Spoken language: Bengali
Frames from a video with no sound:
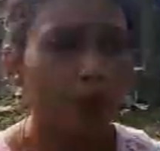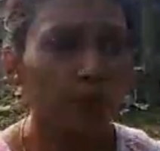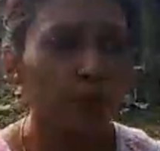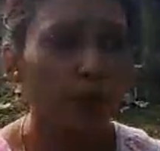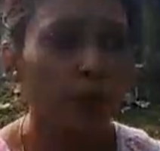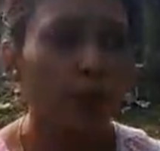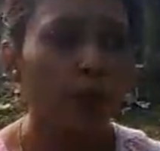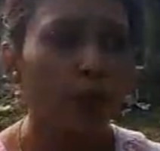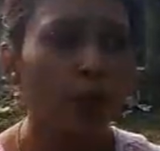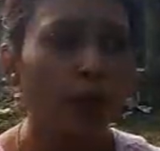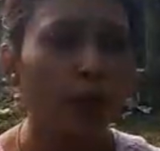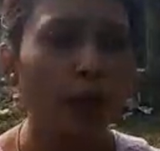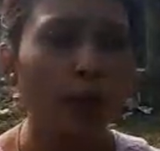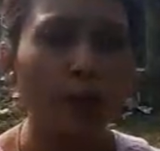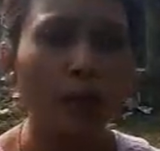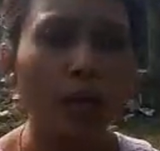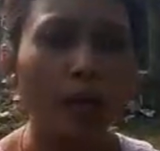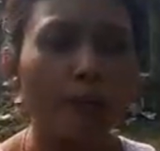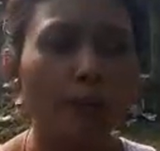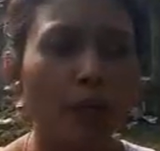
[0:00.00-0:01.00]

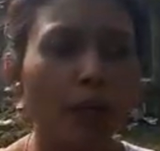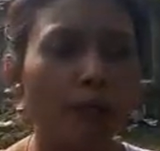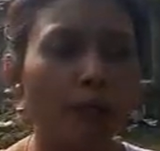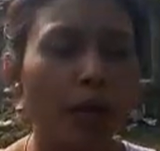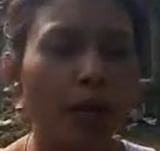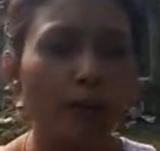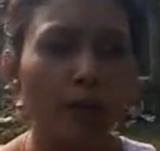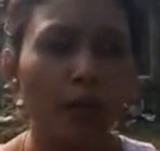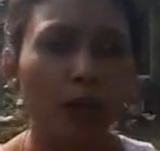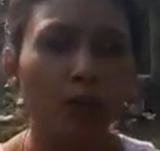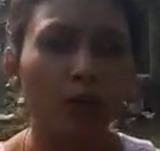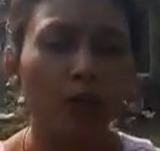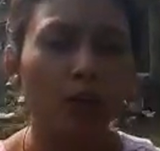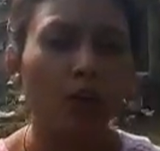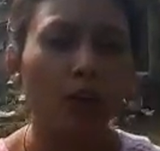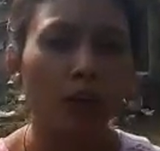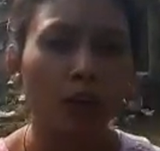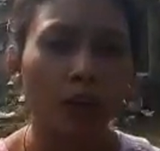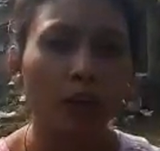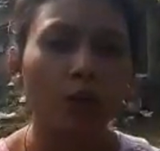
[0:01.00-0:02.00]
বিভিন্নভাবে আমরা বারবার করে
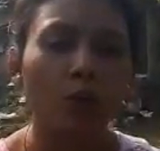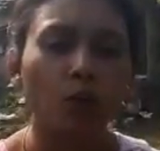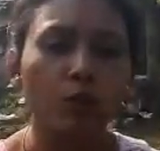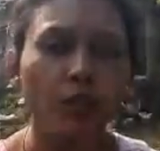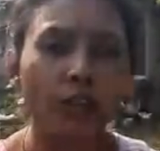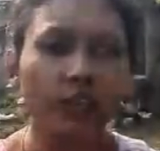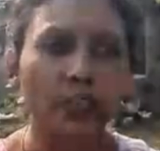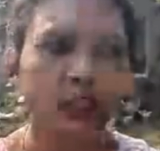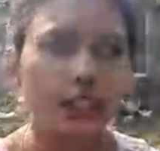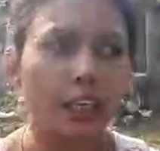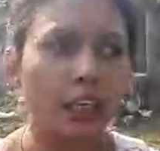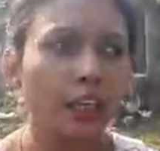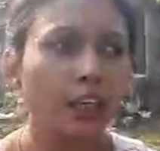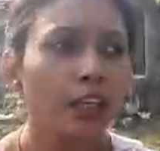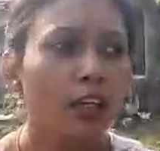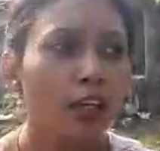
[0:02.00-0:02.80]
গঙ্গায় লোক লাগিয়ে